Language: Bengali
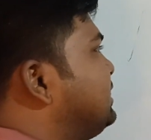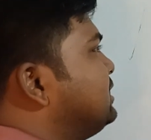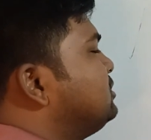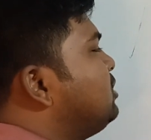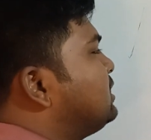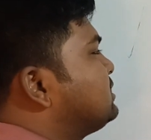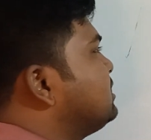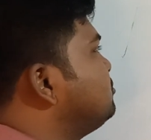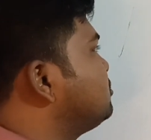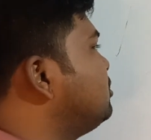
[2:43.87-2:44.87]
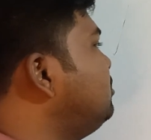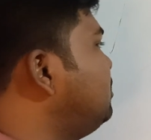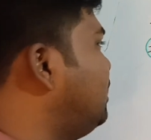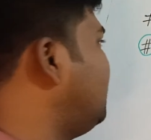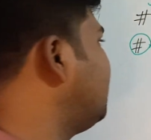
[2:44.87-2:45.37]
এটাই ছিল আজকের মতো
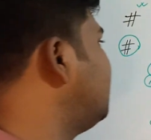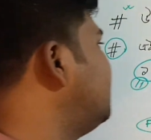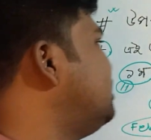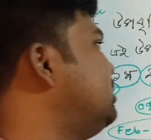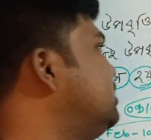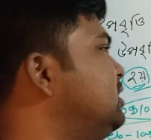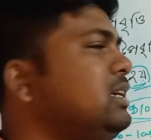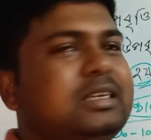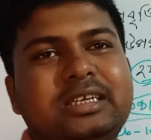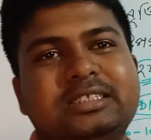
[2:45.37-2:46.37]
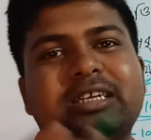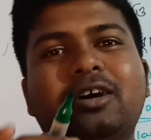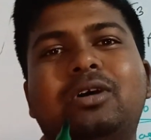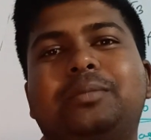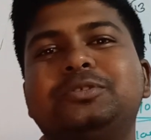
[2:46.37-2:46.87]
আর
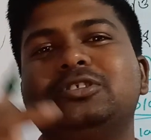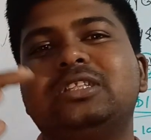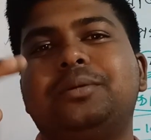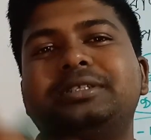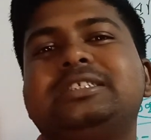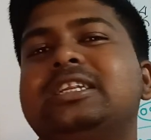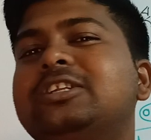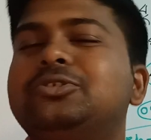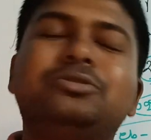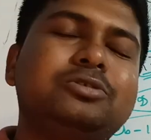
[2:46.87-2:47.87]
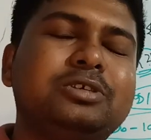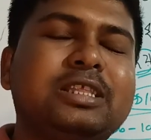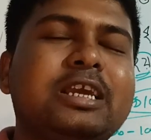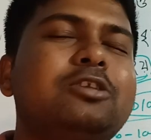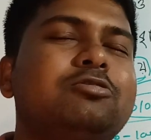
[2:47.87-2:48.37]
এছাড়াও আপনি যদি আমার চ্যানেলে নতুন হয়ে
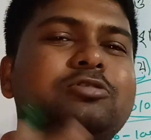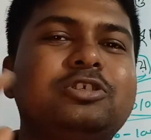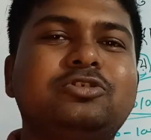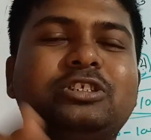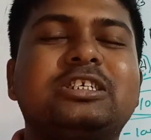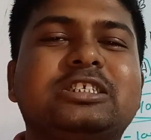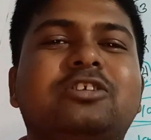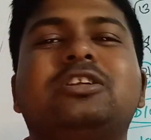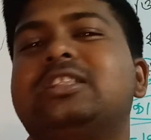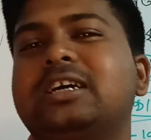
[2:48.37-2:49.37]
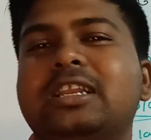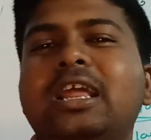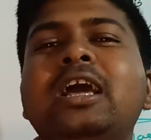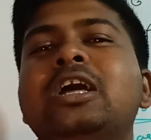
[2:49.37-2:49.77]
থাকেন কোনো কিছু জিজ্ঞাসা করতে থাকলে